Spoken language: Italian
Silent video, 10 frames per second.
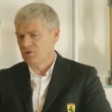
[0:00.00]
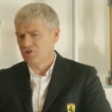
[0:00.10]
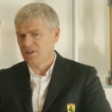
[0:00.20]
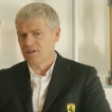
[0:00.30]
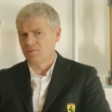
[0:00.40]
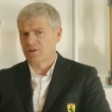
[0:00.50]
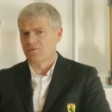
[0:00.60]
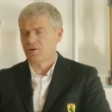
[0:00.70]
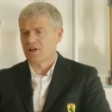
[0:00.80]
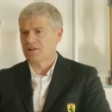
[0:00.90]
i gentleman
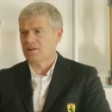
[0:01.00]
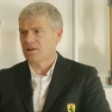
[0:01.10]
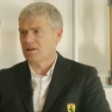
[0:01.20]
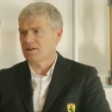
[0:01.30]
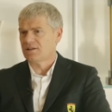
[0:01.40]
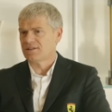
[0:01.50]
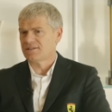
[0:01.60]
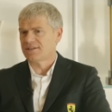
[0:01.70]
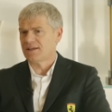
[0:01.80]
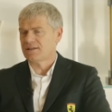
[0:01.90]
al volante a, a
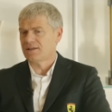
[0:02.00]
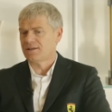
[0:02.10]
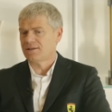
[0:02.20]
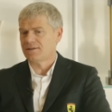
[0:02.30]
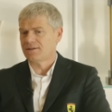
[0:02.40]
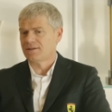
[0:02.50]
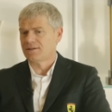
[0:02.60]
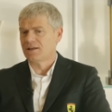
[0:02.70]
stare eh,